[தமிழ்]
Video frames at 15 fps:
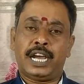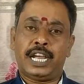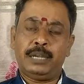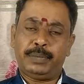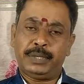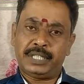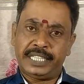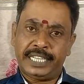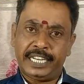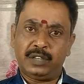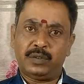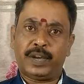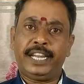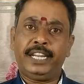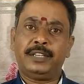ஐப்பசி ஏழு
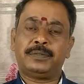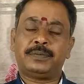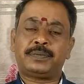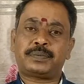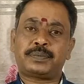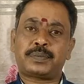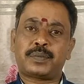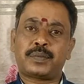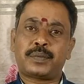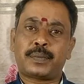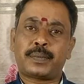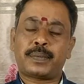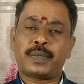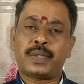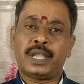வரை
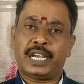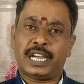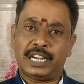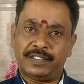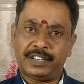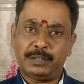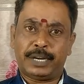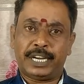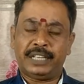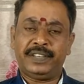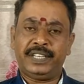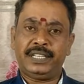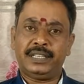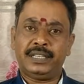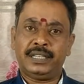கணவன்
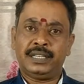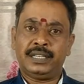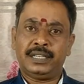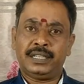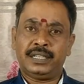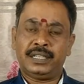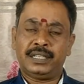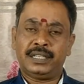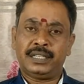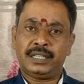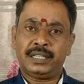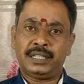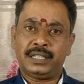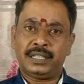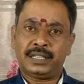மனைவி
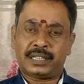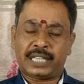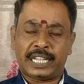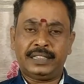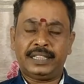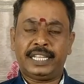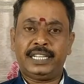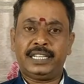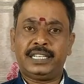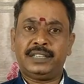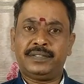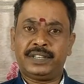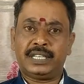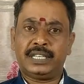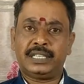தந்தை
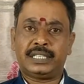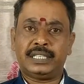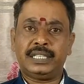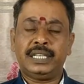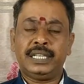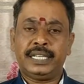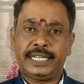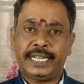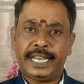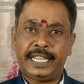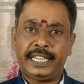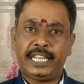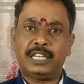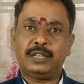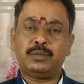இவர்களுக்கு
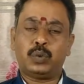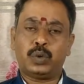ஏதேனும்